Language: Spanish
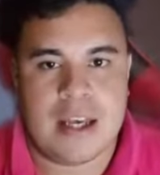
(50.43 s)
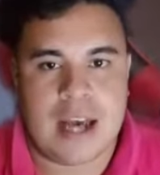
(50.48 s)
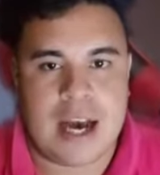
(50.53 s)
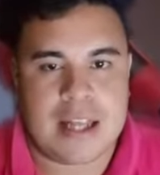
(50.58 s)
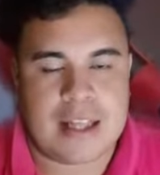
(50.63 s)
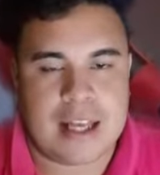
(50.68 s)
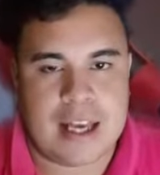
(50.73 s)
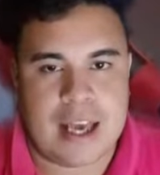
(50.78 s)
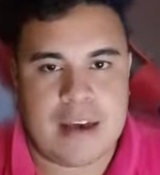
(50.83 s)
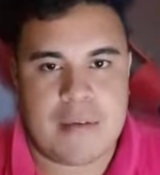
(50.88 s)

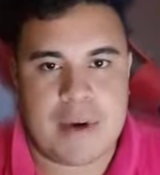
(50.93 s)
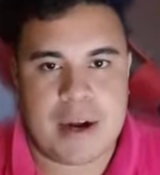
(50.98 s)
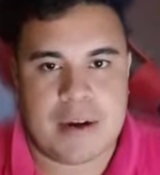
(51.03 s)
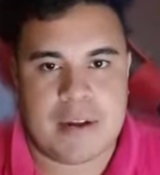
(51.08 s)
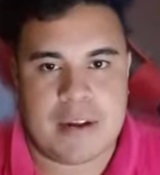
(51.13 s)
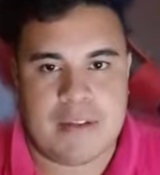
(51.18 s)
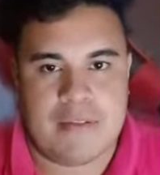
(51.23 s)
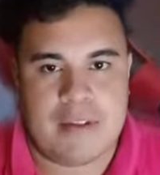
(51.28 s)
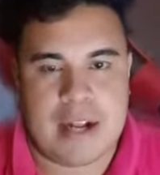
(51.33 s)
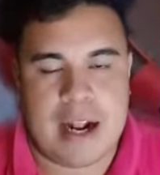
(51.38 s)
Hasta que,
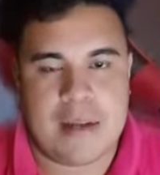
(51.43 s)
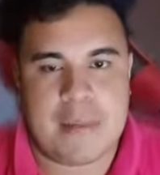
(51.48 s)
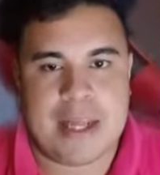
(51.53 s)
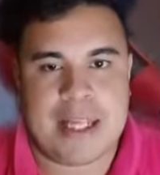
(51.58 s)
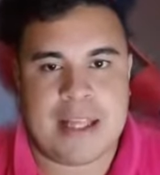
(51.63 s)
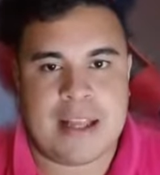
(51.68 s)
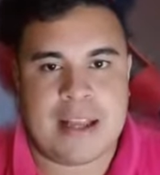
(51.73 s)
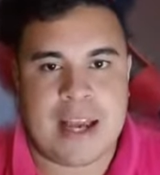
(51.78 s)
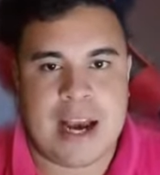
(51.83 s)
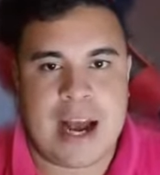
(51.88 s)
bueno,
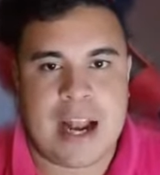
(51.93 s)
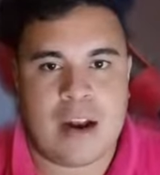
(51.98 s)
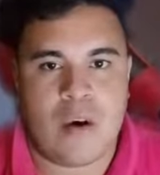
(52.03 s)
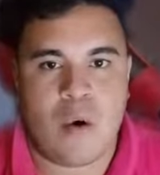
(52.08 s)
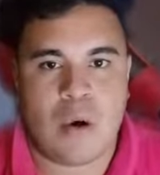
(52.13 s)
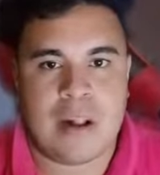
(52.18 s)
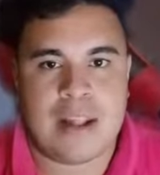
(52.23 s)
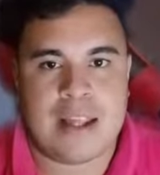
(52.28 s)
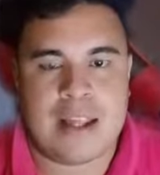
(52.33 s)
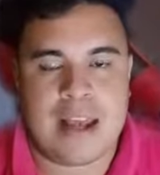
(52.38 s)
finalmente llega el
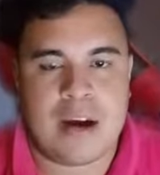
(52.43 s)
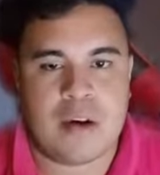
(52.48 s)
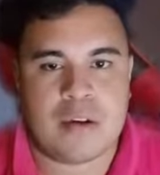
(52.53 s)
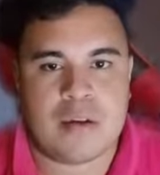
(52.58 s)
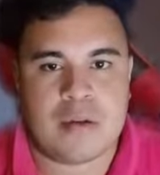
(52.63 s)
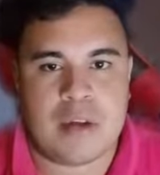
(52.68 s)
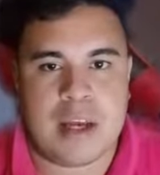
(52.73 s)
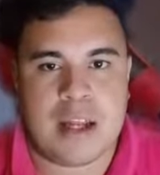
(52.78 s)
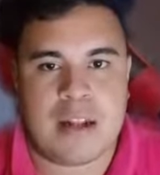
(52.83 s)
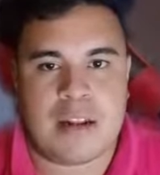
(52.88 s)
gol de Diego
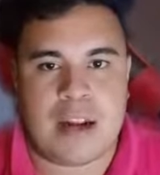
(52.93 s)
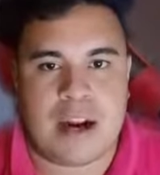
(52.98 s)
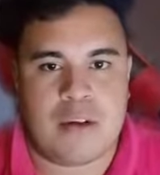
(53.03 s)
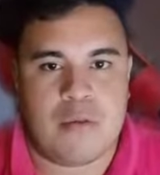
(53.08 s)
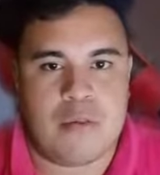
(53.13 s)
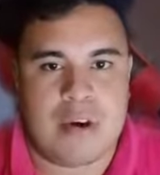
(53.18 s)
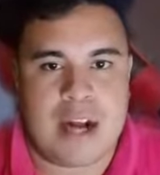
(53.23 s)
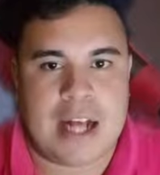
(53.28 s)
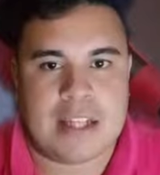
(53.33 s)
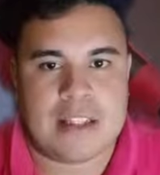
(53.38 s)
Churín tras
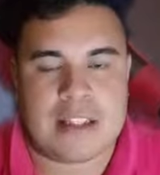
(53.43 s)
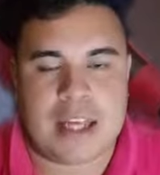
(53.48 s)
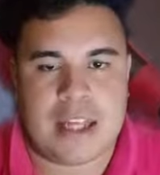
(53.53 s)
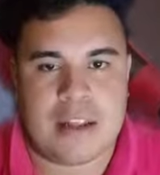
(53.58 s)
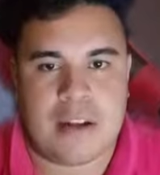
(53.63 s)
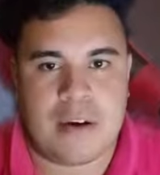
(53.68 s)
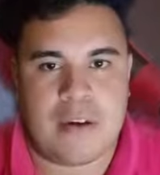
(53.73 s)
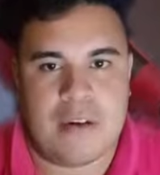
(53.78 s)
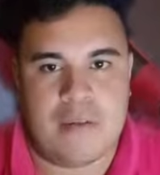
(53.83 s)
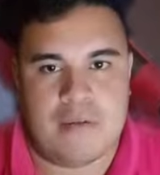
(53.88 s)
un gran
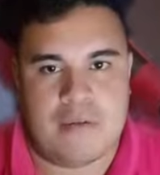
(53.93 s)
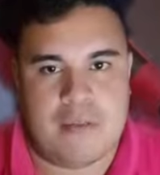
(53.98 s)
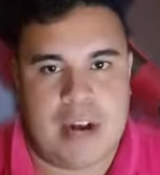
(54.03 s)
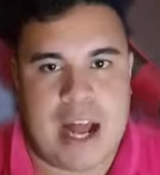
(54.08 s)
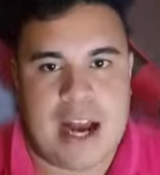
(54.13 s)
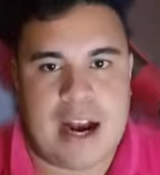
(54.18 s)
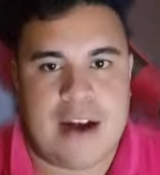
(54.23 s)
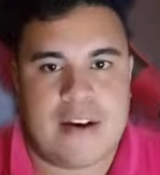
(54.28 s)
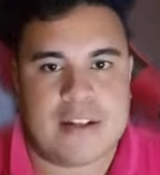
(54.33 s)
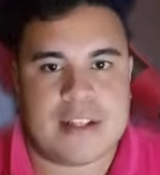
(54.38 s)
centro y un
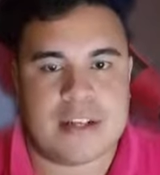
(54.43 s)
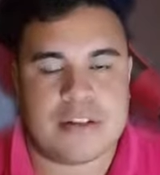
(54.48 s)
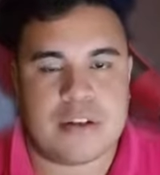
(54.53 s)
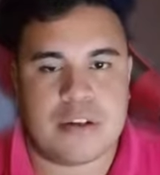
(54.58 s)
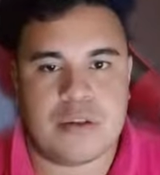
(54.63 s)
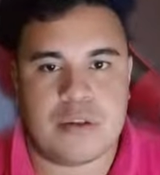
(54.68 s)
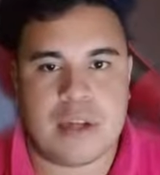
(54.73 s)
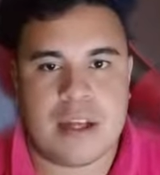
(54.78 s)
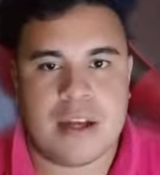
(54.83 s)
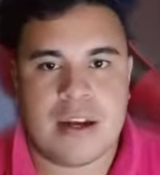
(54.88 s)
gran cabezazo
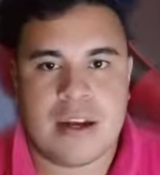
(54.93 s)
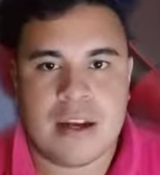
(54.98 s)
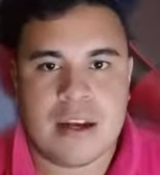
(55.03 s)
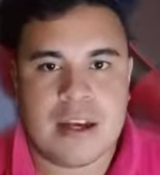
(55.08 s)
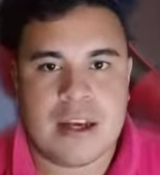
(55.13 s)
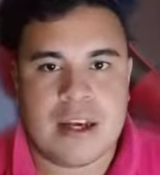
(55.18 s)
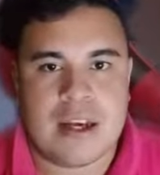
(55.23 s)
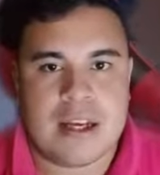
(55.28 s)
de Churín.